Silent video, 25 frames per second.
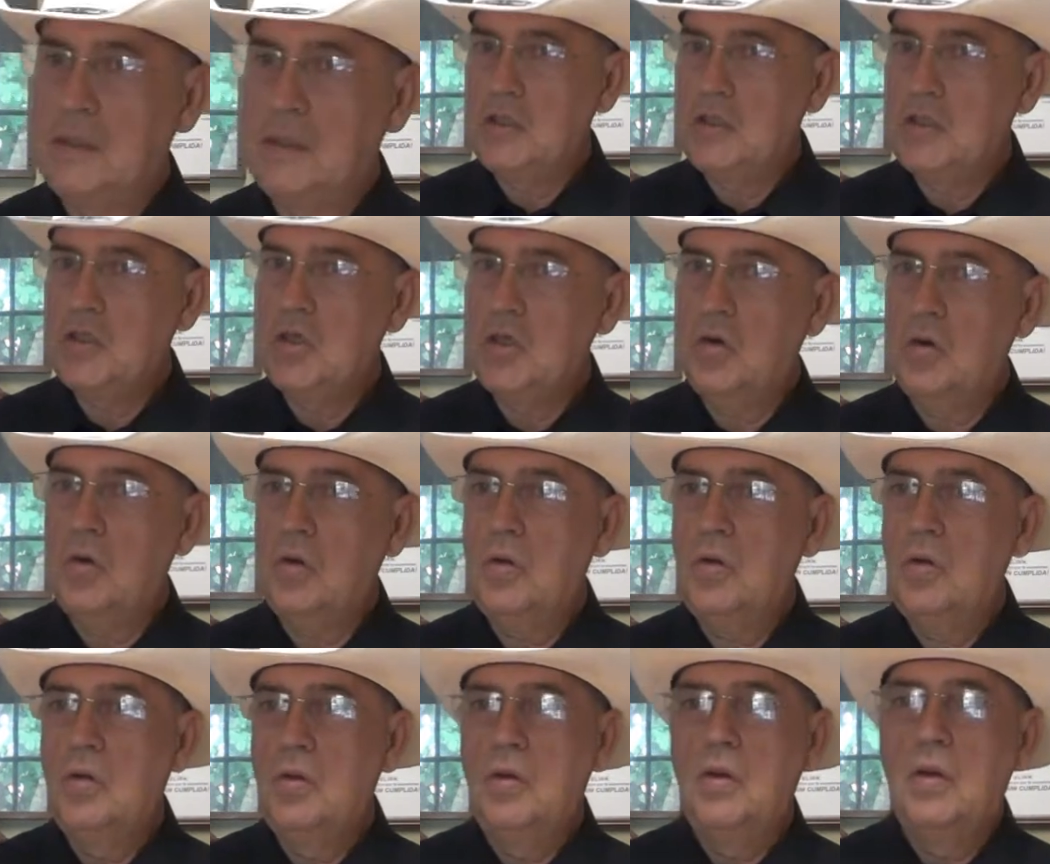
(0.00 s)

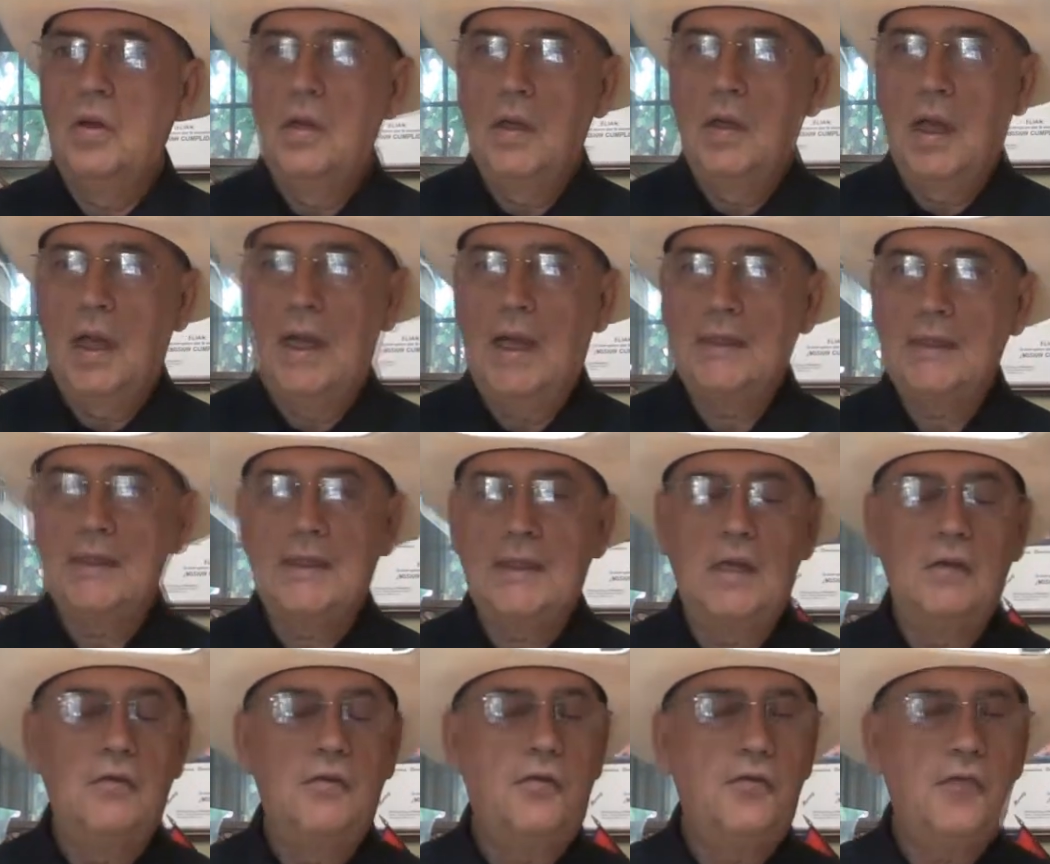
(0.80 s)
Yo,
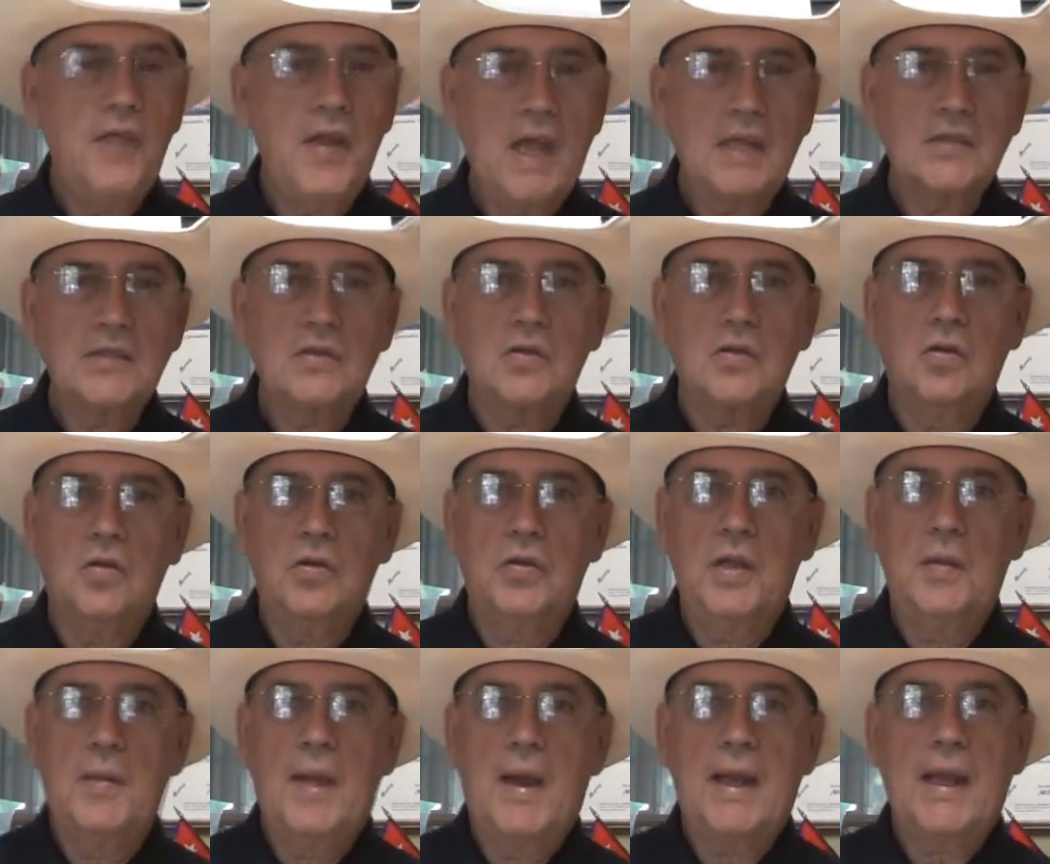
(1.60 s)
ante el
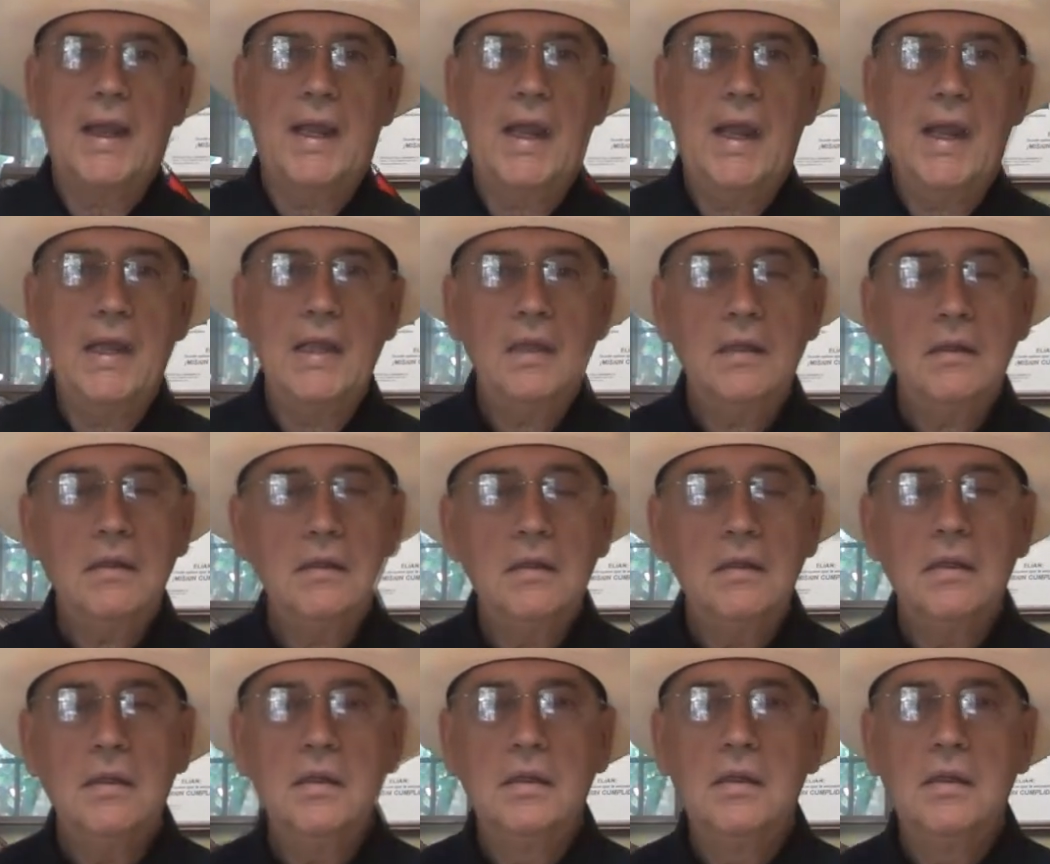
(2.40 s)
fiasco de McCain,